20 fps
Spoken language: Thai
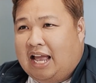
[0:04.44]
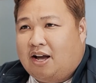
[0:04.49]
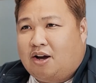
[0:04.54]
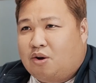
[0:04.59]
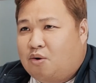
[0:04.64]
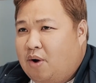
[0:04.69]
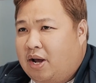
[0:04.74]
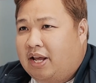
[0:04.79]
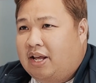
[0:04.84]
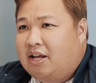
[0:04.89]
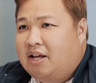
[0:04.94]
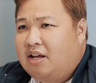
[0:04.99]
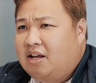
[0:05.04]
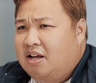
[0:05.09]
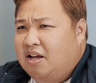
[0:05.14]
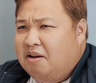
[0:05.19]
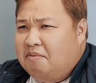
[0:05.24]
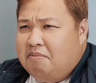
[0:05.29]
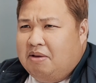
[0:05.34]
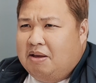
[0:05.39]
กกล้วย
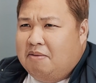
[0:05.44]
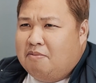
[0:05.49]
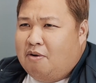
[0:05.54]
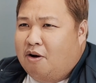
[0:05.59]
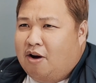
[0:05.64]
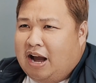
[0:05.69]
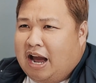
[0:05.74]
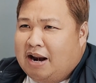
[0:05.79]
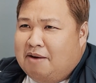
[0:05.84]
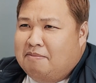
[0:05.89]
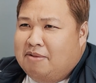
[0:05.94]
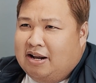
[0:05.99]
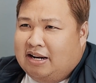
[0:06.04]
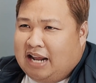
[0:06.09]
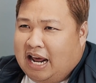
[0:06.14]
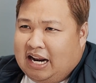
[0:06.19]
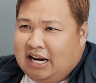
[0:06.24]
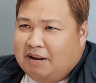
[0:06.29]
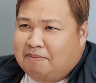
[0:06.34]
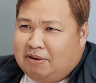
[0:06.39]
พี่มองการเมืองไท
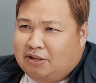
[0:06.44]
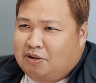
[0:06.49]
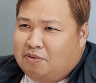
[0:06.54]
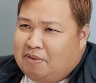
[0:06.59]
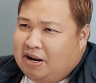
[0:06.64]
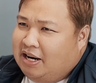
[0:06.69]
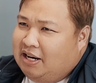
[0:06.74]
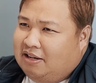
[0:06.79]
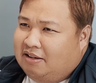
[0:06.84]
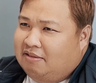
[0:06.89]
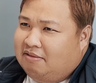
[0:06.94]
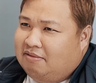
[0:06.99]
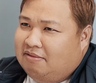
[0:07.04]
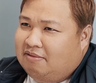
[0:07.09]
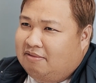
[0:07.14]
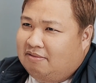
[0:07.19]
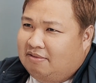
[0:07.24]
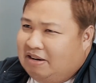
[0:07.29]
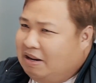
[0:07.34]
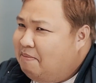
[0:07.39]
ยในปัจจุบัน
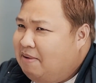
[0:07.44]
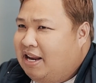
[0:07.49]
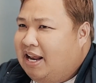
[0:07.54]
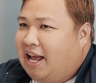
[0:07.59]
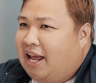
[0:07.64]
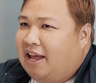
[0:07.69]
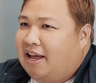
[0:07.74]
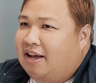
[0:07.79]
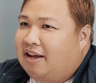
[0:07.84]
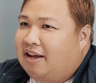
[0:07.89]
นี่เป็นยังไง